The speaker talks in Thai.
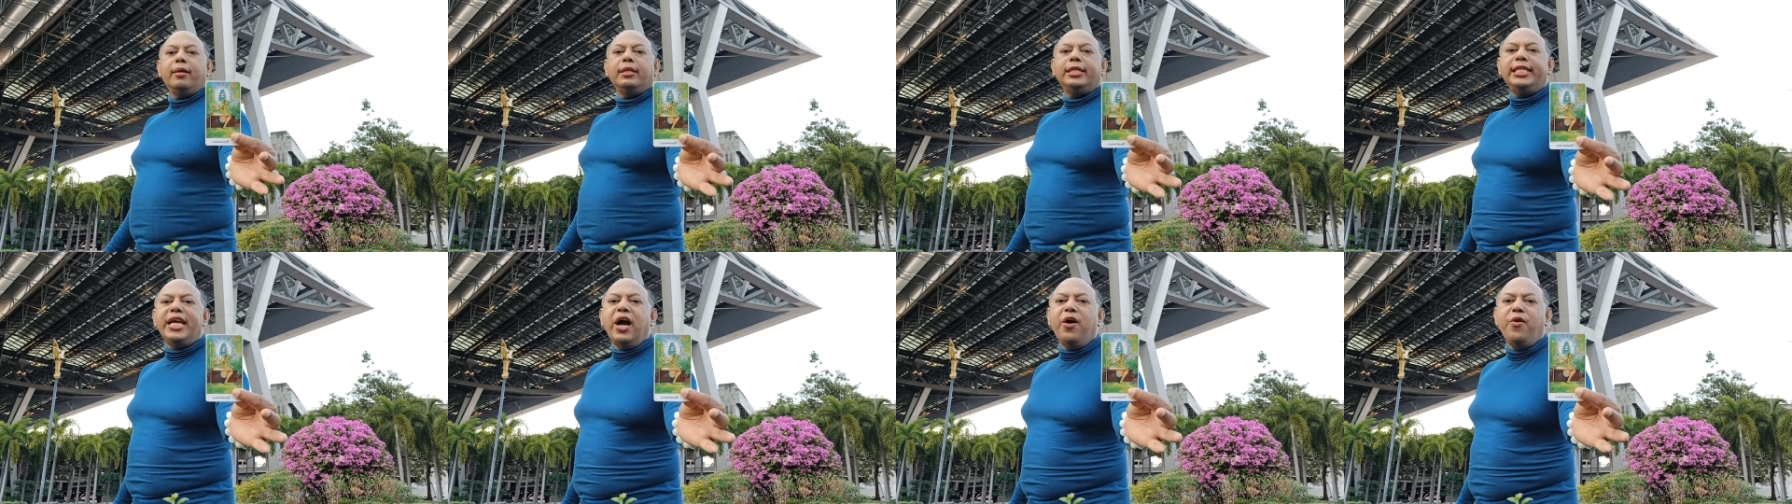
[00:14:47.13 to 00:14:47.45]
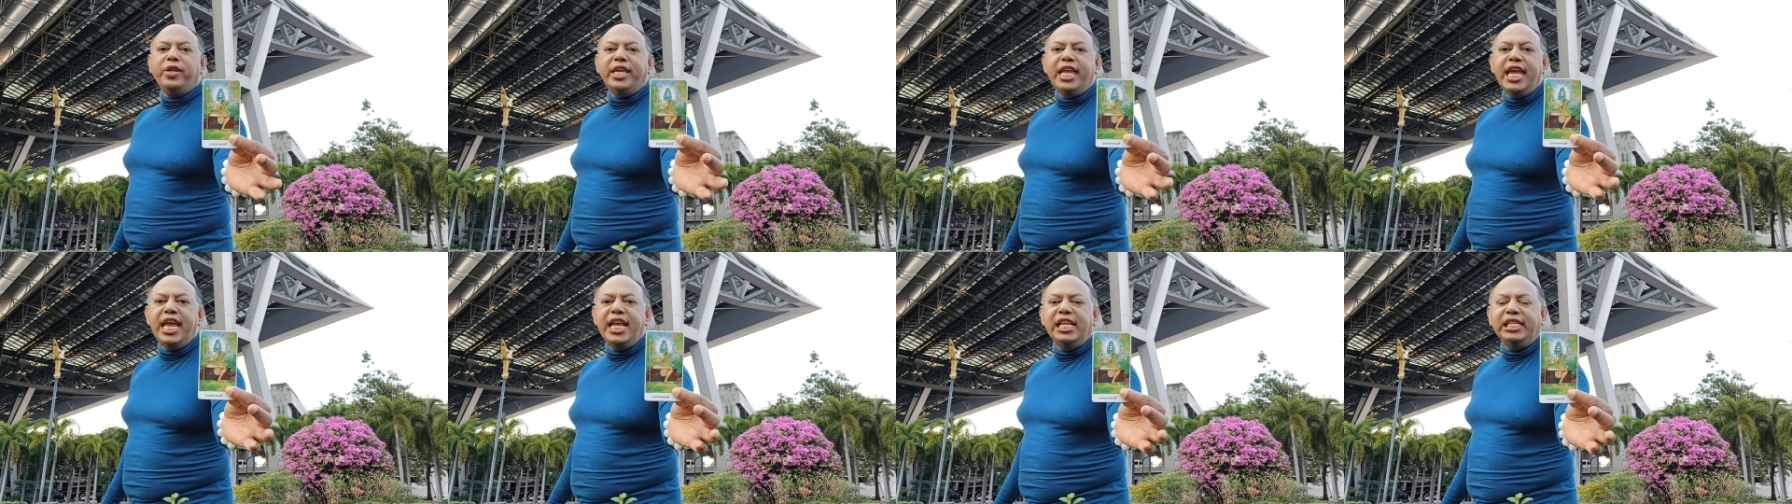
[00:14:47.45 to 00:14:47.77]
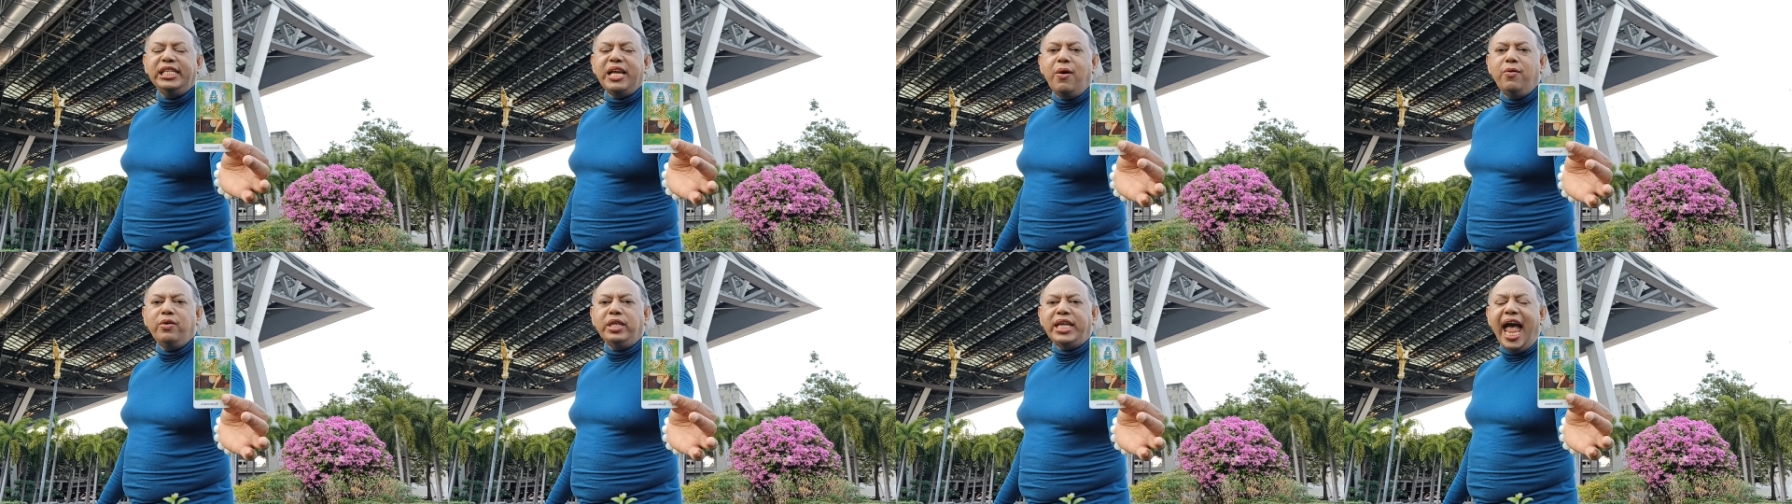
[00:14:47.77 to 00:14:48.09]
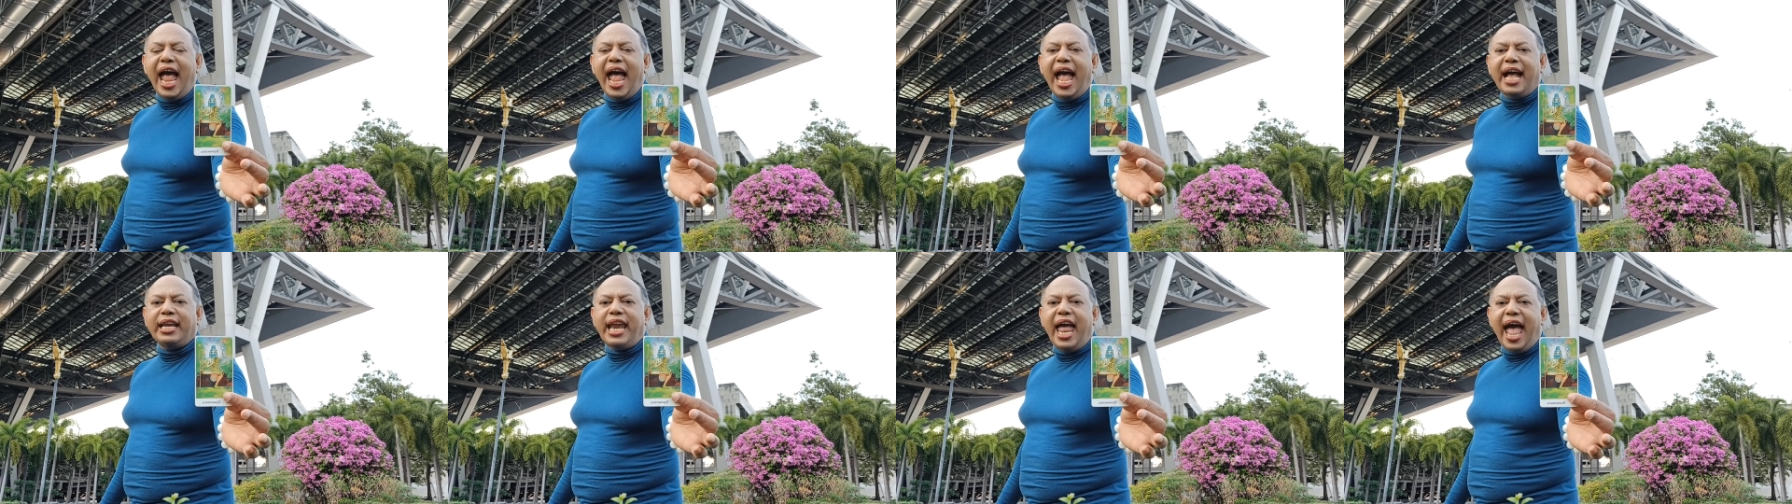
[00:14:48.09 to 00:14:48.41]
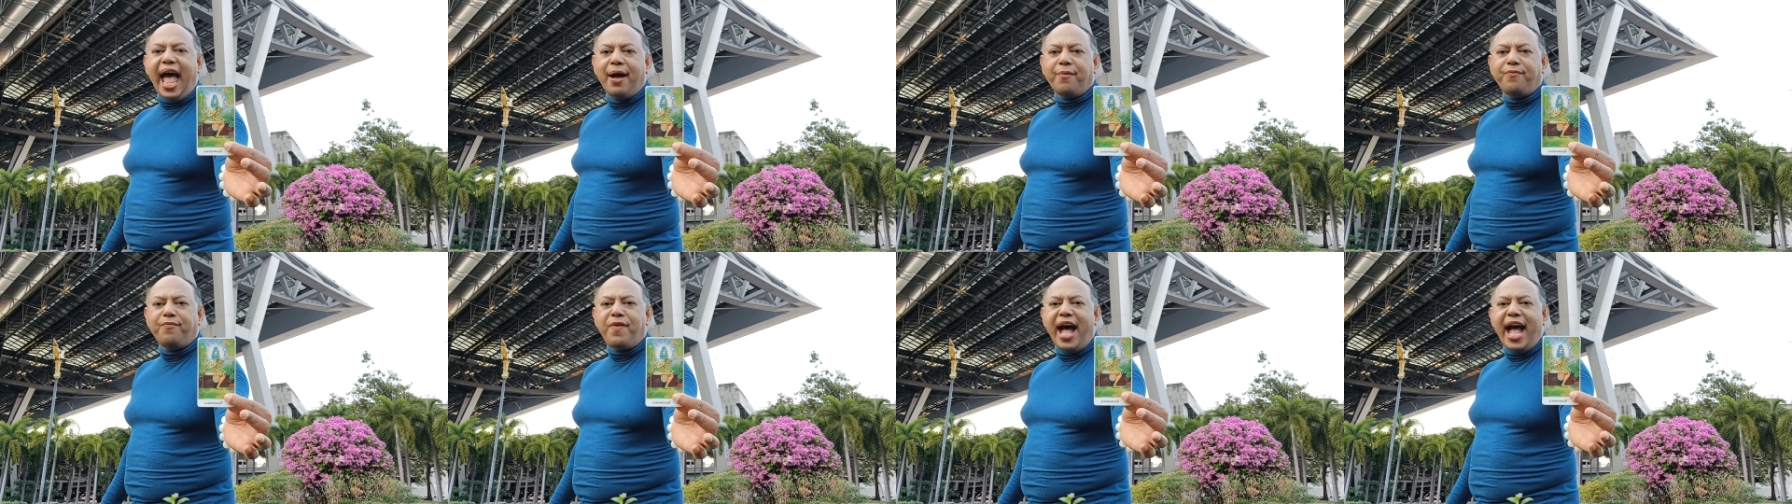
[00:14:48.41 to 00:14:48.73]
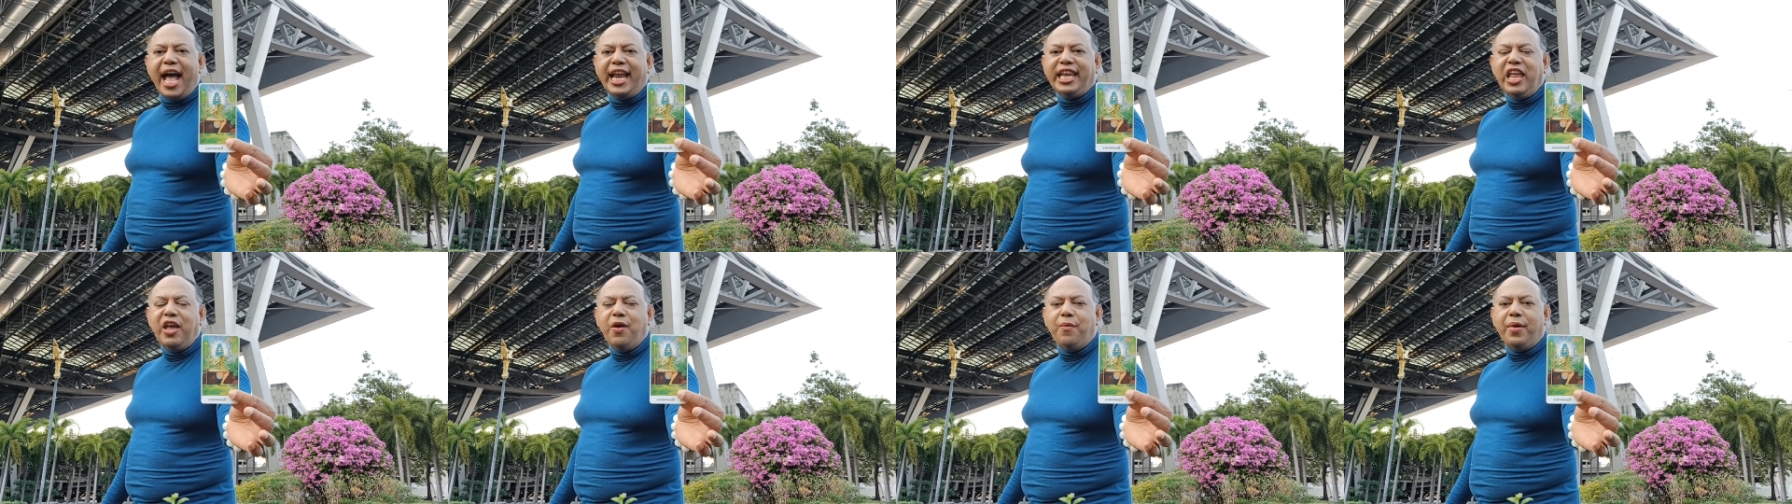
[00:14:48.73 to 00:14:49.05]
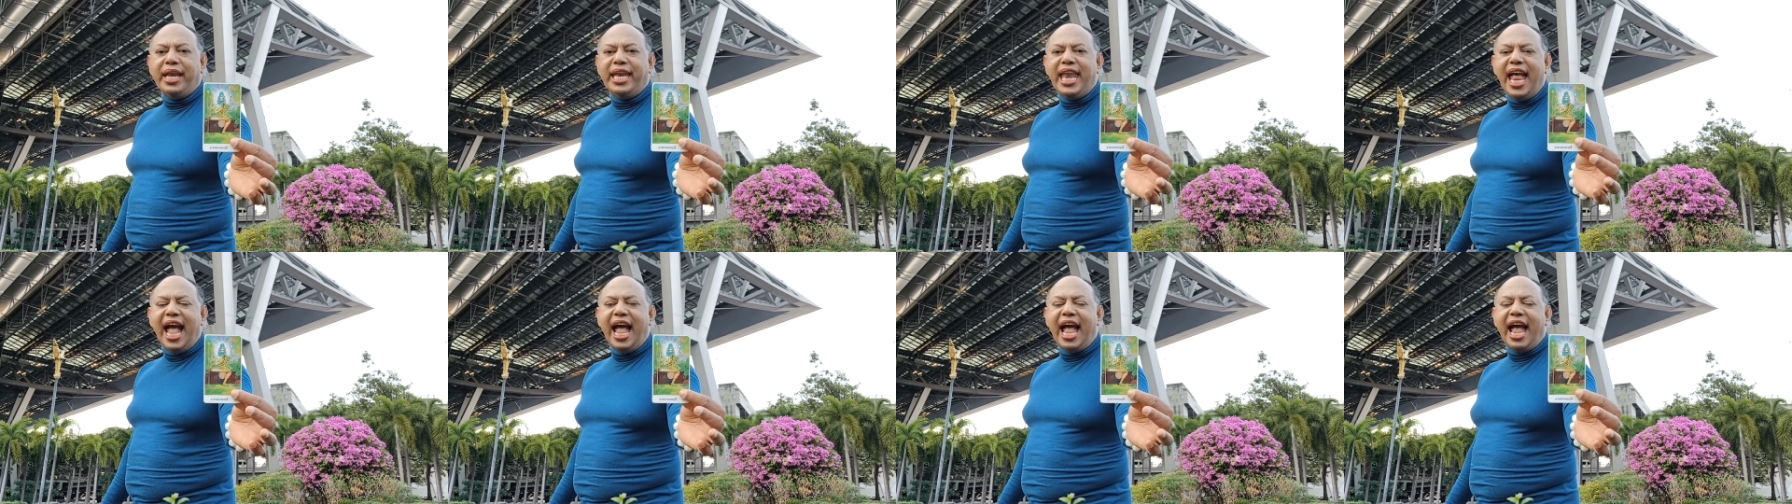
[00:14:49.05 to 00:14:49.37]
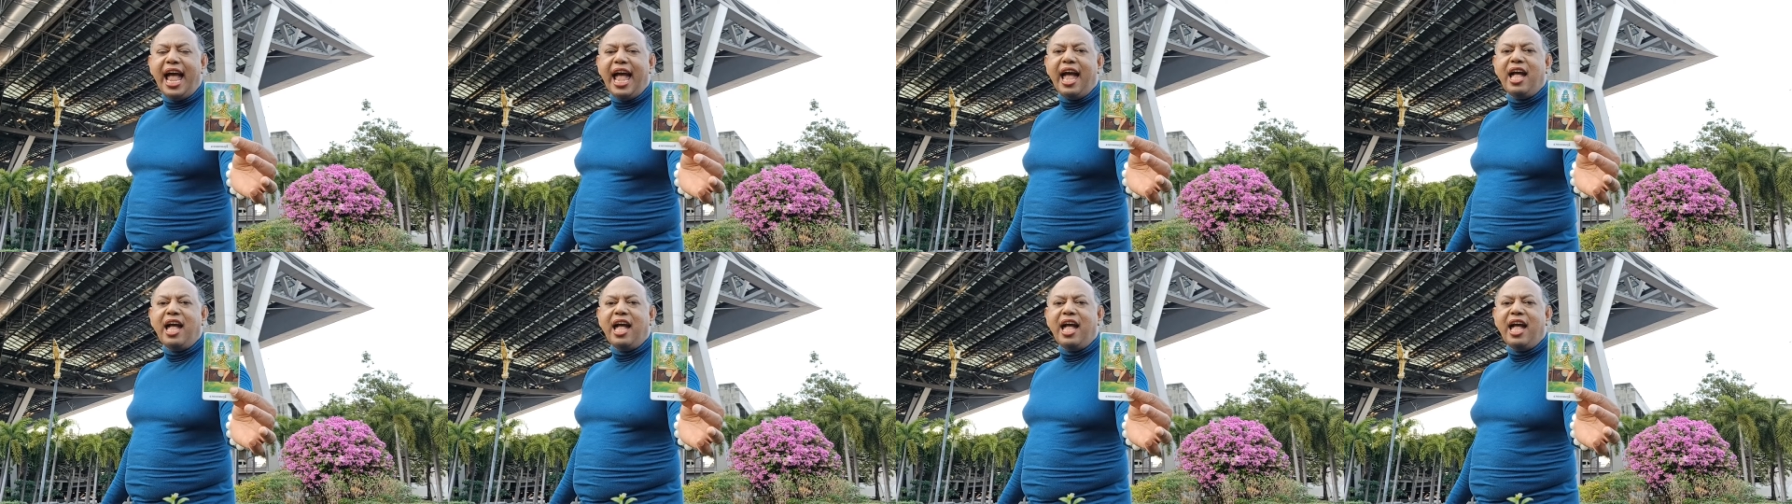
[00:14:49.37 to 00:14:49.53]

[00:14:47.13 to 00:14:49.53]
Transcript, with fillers: เจ้าที่เจ้าทางนางฟ้าเทวดา